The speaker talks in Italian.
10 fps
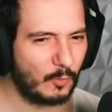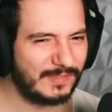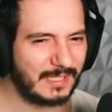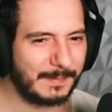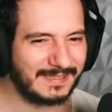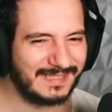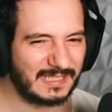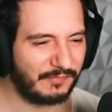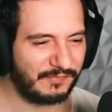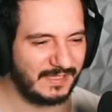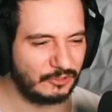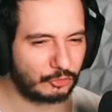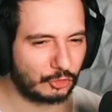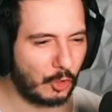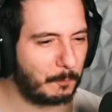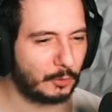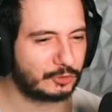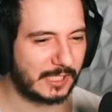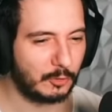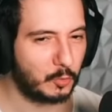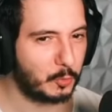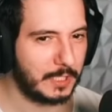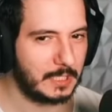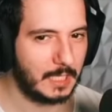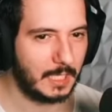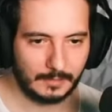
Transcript: Questa partita è fin troppo tranquilla.